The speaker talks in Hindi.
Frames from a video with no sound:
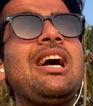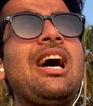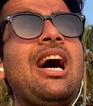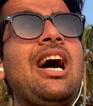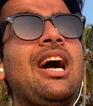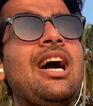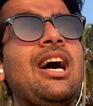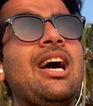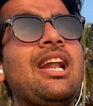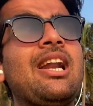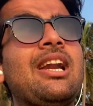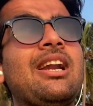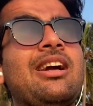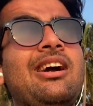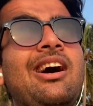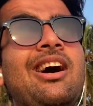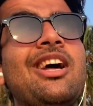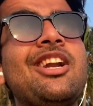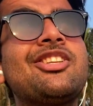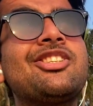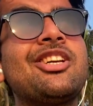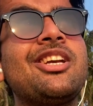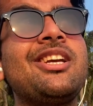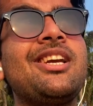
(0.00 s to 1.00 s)
अगर
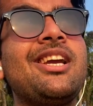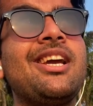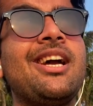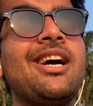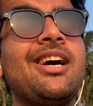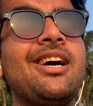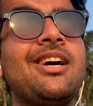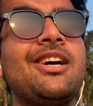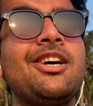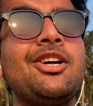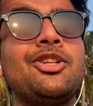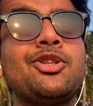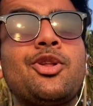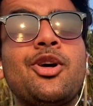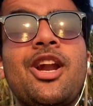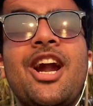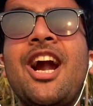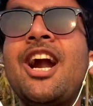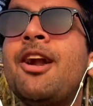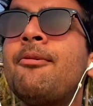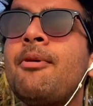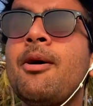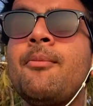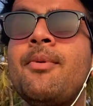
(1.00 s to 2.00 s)
घर चाहिए तो
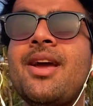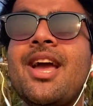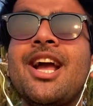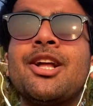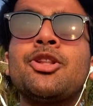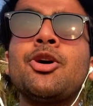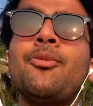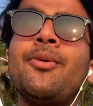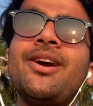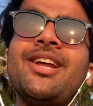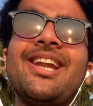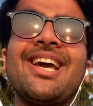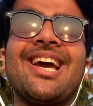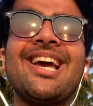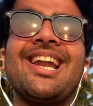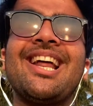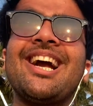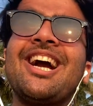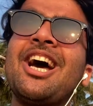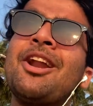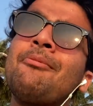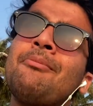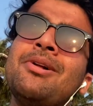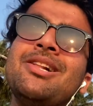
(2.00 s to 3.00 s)
रेंट पे भी एक दो महीने के लिए
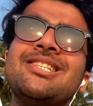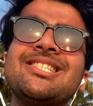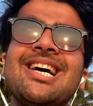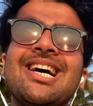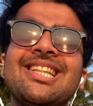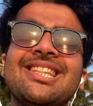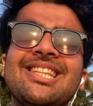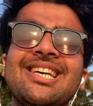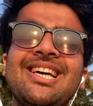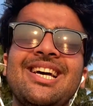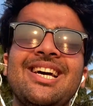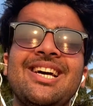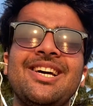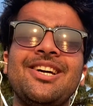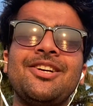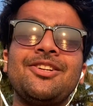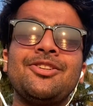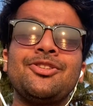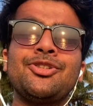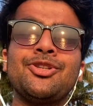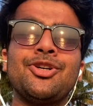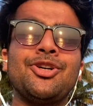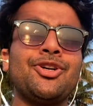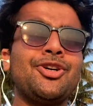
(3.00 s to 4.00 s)
घर मिल जाते
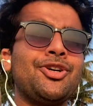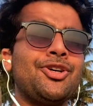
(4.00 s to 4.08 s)
हैं जो